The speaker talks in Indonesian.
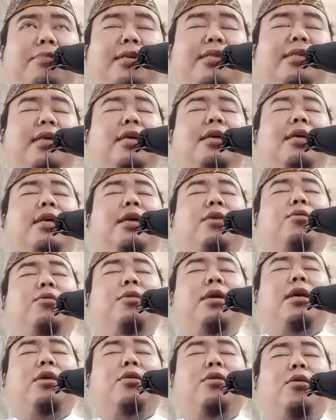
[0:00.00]
bisa
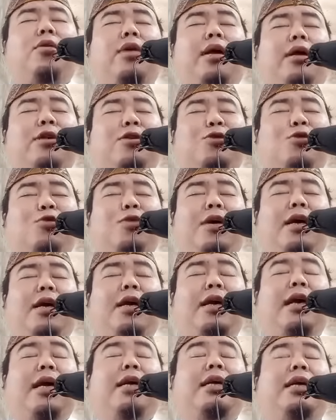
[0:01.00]
dilakukan orang
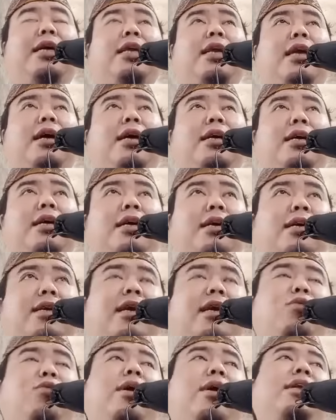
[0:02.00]
tua, laki-laki
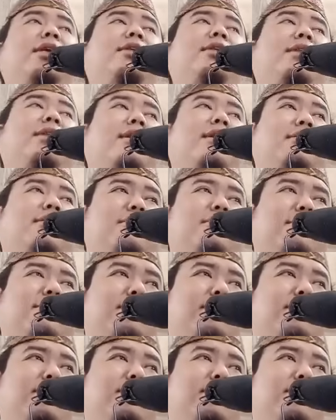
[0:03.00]
dan wanita.